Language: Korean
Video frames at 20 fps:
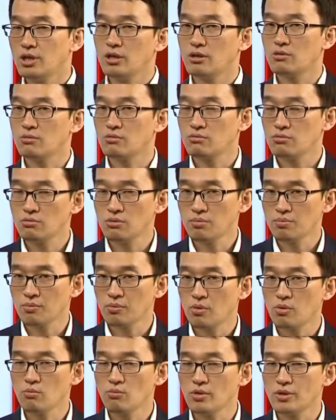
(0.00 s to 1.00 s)
우리
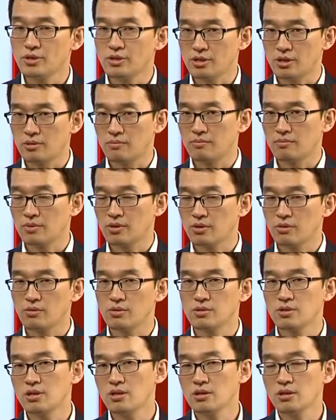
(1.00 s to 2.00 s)
9급 공무원 시험,
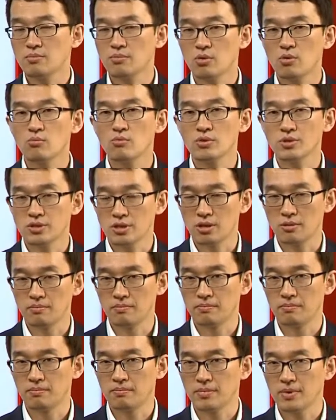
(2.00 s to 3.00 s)
그리고 7급 공무원
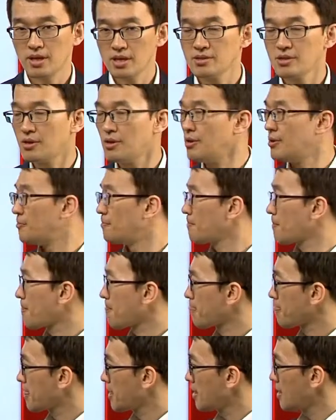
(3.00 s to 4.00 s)
시험 에서
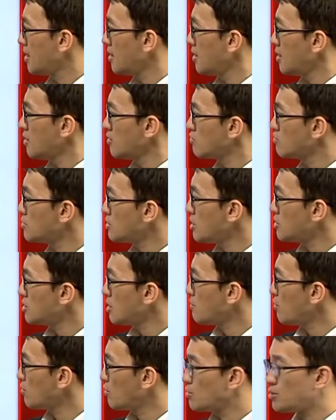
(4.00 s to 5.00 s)
주제,
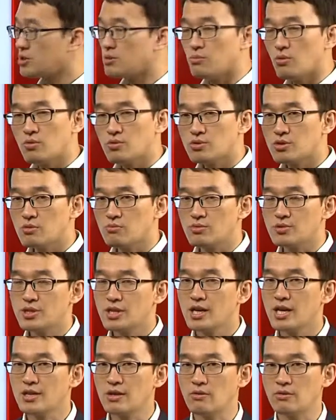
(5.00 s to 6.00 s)
제목, 요지, 목적
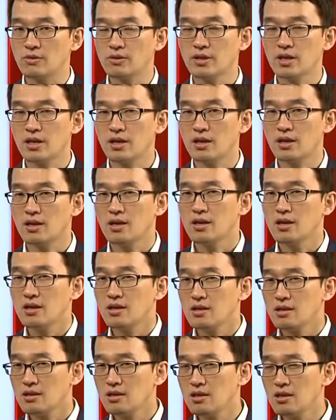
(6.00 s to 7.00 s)
문제가 나오는데
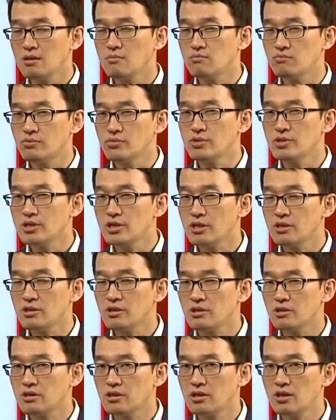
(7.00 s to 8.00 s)
이
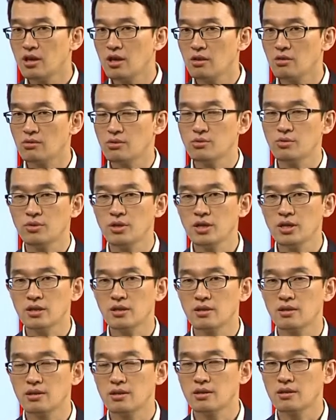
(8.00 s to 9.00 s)
문제의 기획
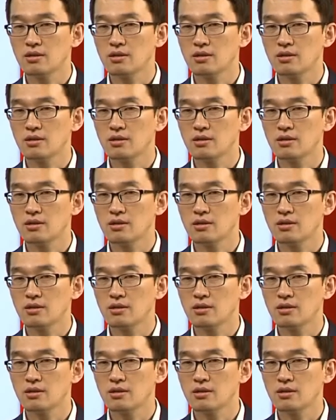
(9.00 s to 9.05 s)
의도는